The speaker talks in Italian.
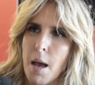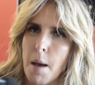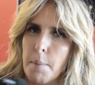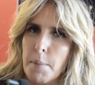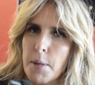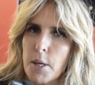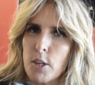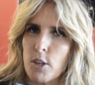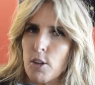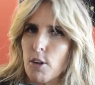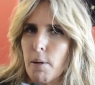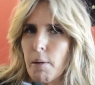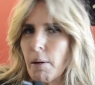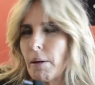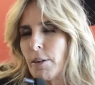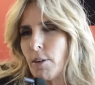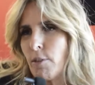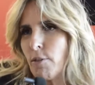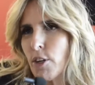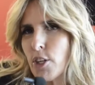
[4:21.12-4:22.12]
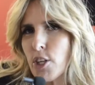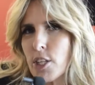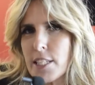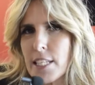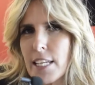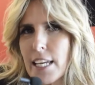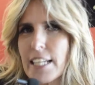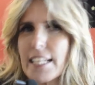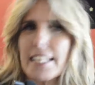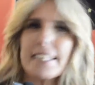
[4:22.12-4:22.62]
Io non voglio
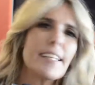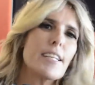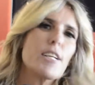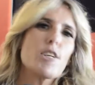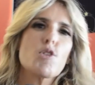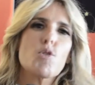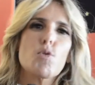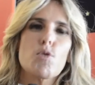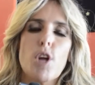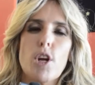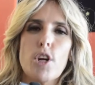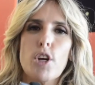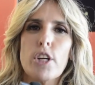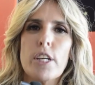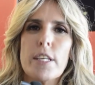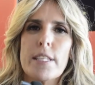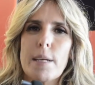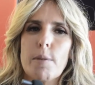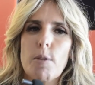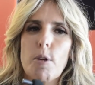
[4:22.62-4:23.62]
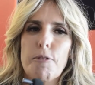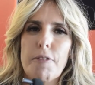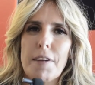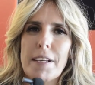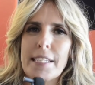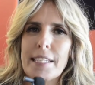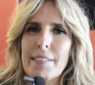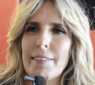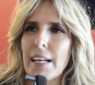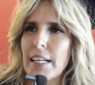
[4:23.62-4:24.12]
insegnare niente a nessuno, noi siamo un
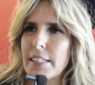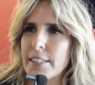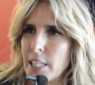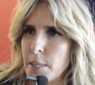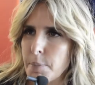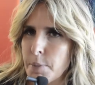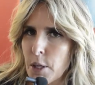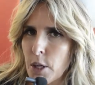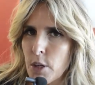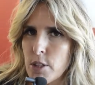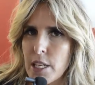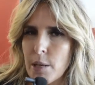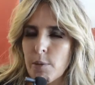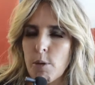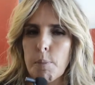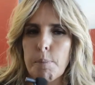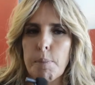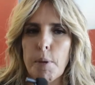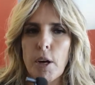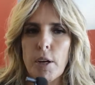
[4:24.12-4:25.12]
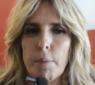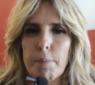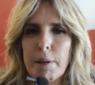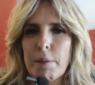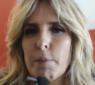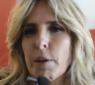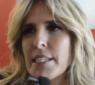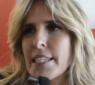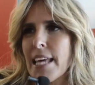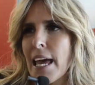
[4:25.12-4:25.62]
festival atipico, siamo un po' il
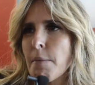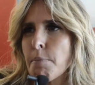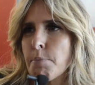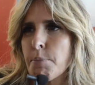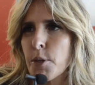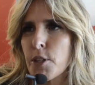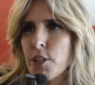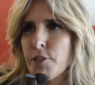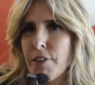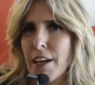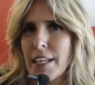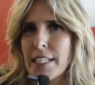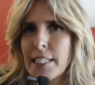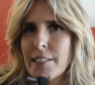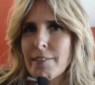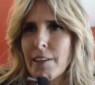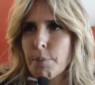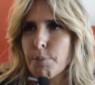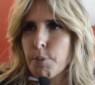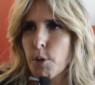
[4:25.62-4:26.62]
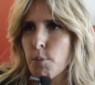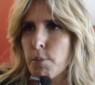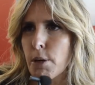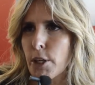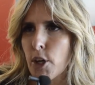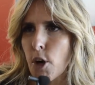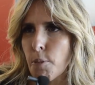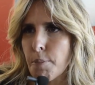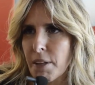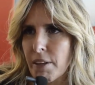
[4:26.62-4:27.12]
primo esempio di festival
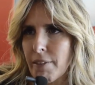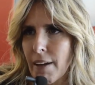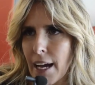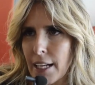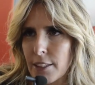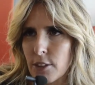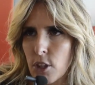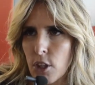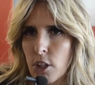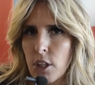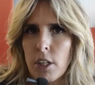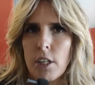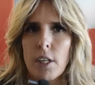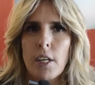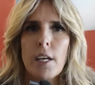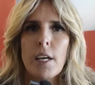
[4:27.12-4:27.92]
pubblico-privato